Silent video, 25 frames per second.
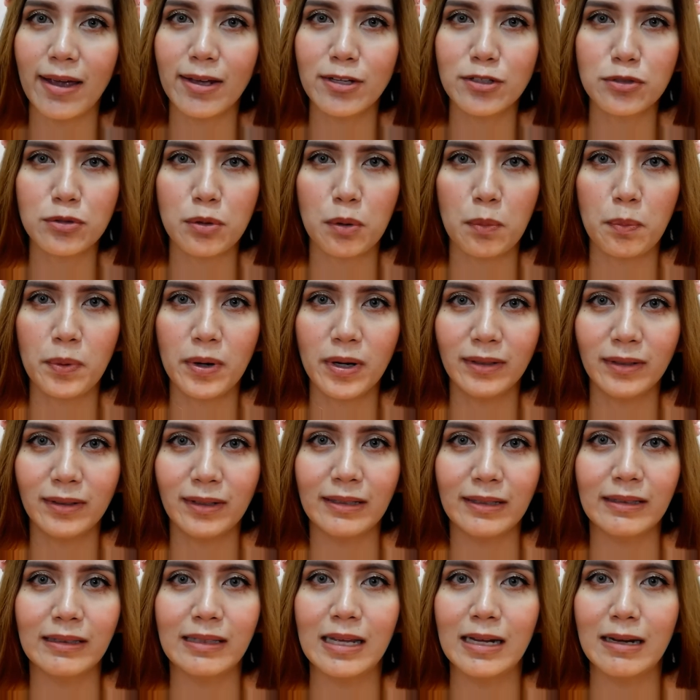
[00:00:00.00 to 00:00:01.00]
And sobrang
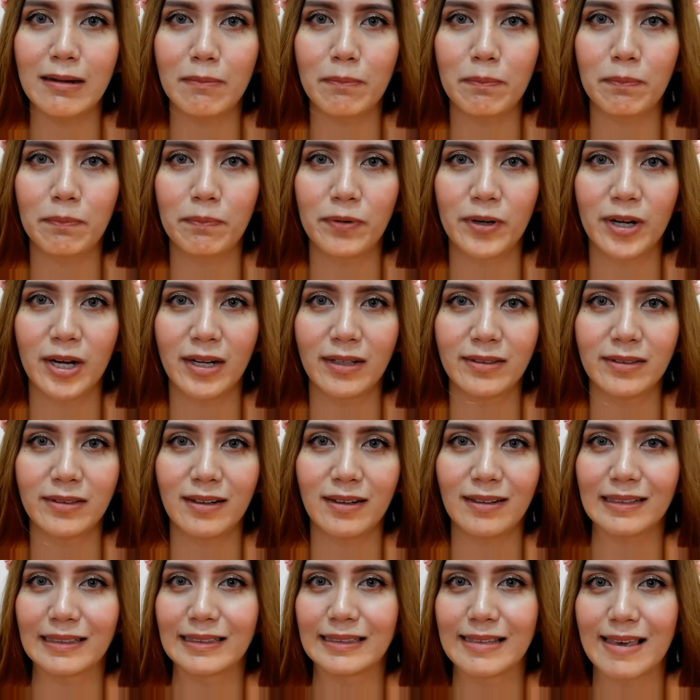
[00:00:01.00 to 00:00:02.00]
ganda ng
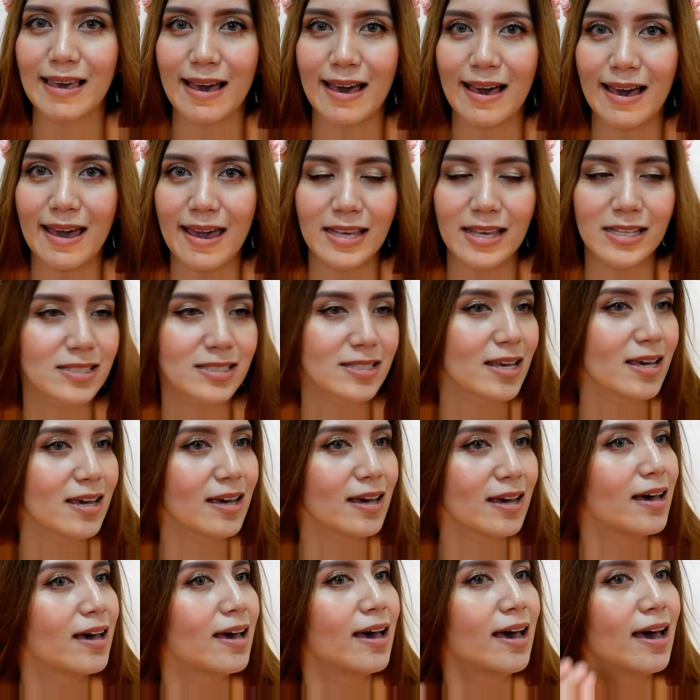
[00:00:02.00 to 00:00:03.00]
product, guys.
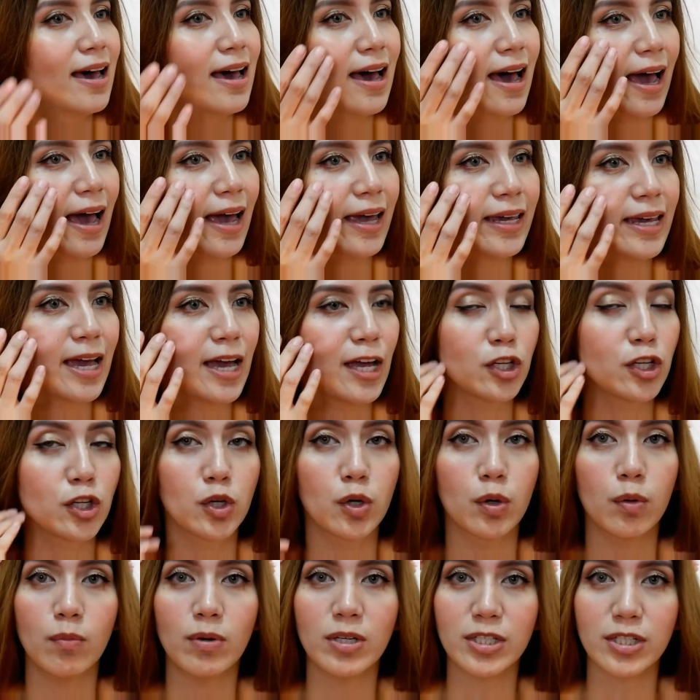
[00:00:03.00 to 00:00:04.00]

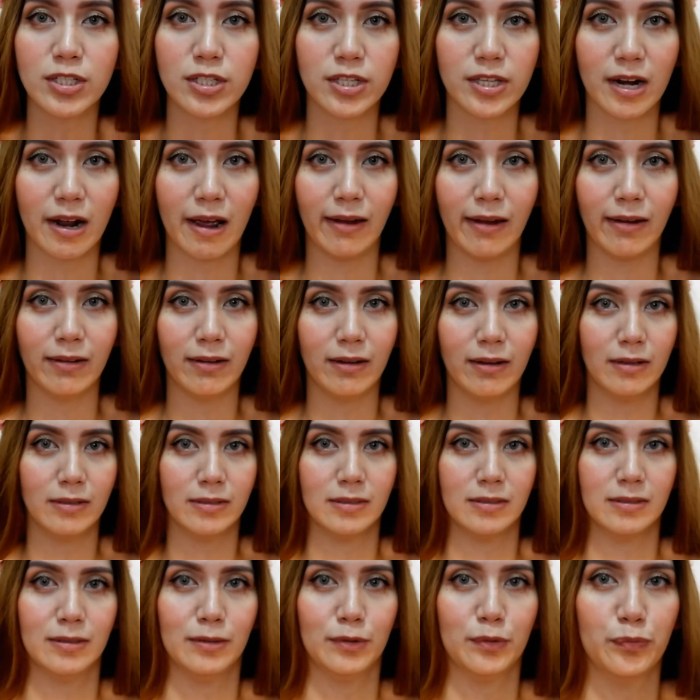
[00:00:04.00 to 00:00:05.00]
Ayan, you must try
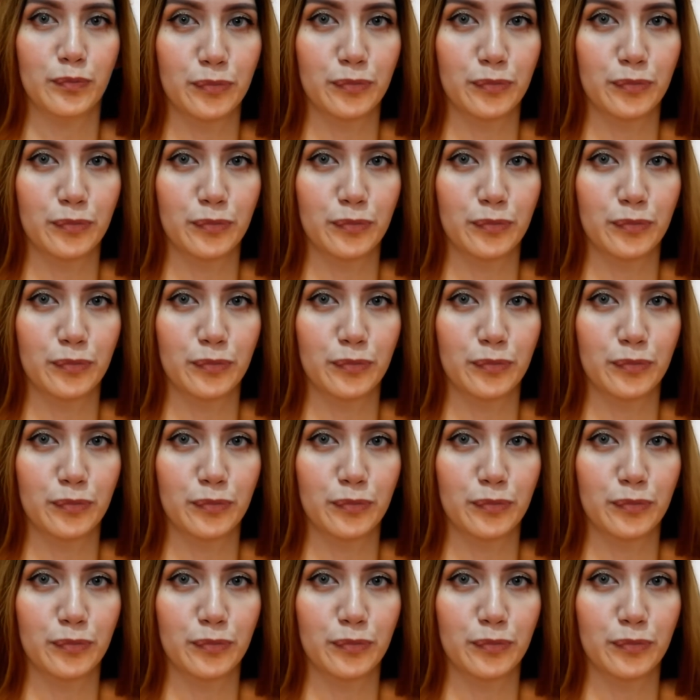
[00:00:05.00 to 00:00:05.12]
this.